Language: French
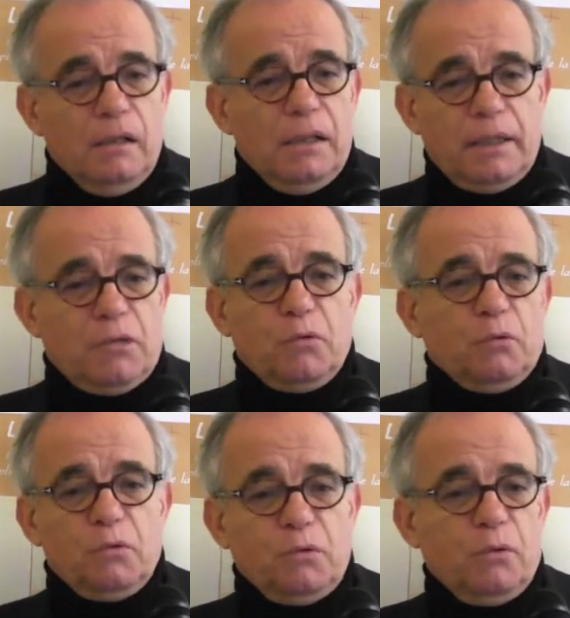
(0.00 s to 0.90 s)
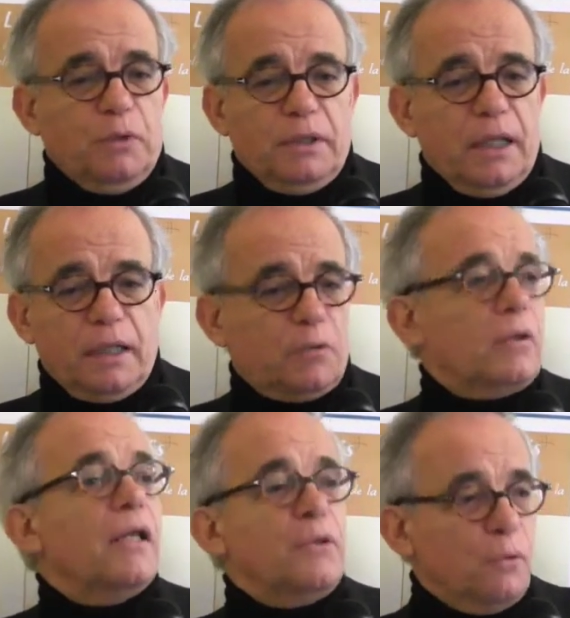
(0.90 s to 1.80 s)
la question de Dieu était la
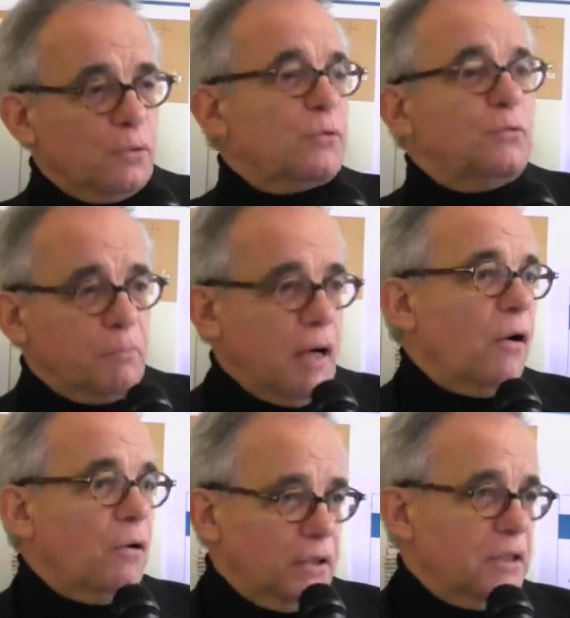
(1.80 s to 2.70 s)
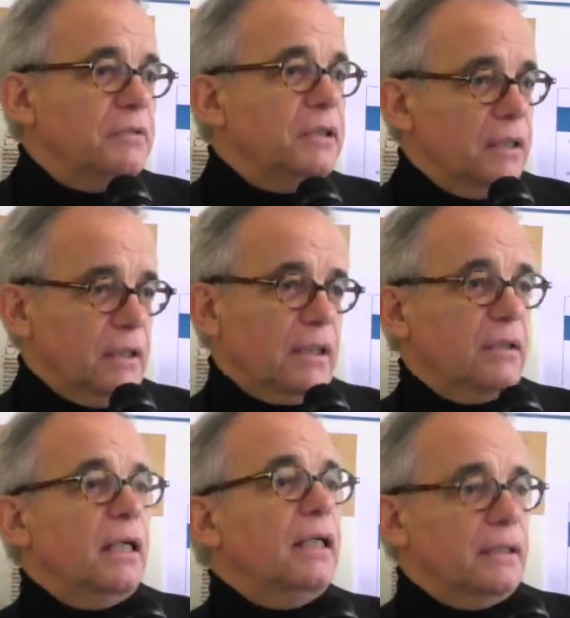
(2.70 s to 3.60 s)
question de l'annonce d'une parole divine et
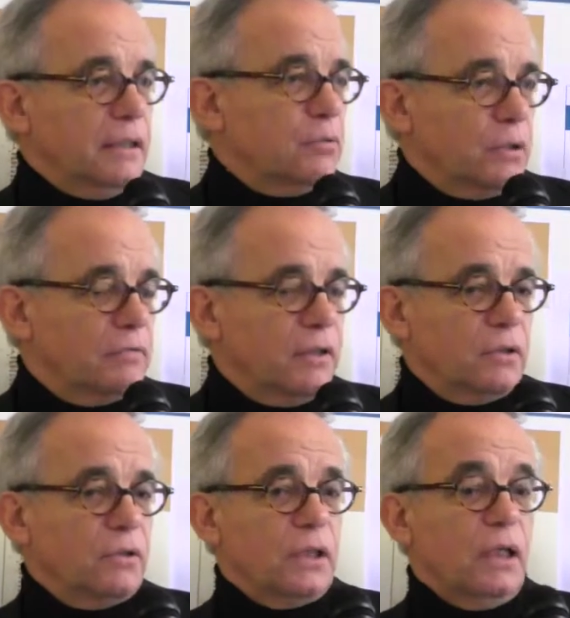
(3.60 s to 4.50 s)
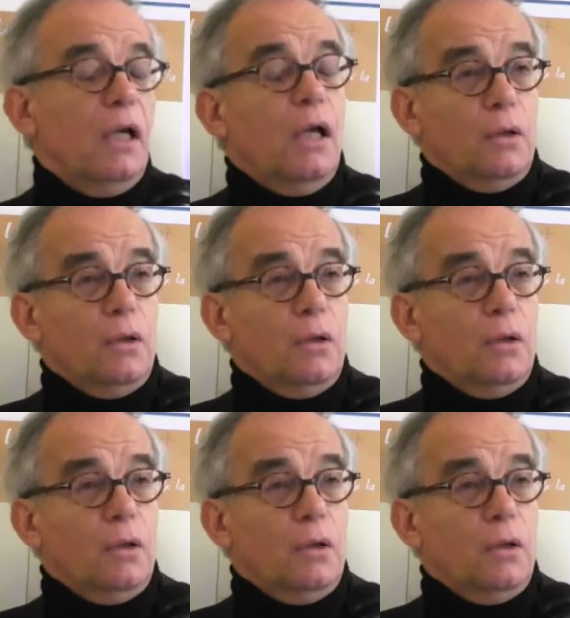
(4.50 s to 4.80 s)
qu'elle était tout à fait essentielle.